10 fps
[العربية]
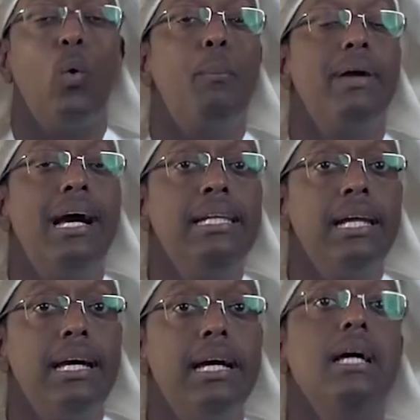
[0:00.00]

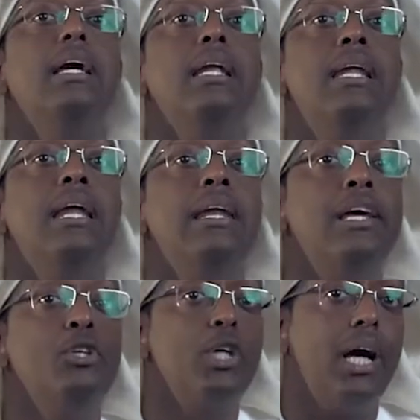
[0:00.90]
وبأننا لن
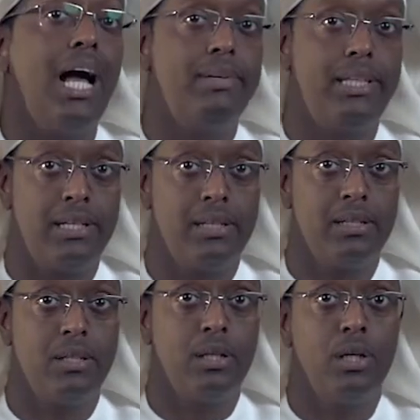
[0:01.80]
ننجح أبدا
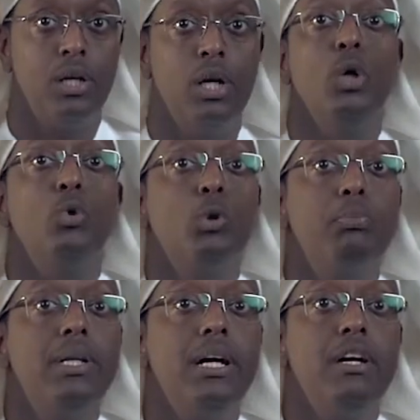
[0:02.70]

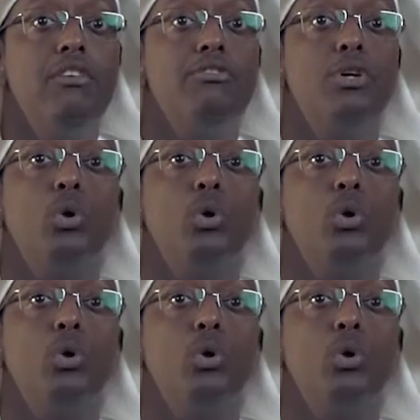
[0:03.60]
تبنى في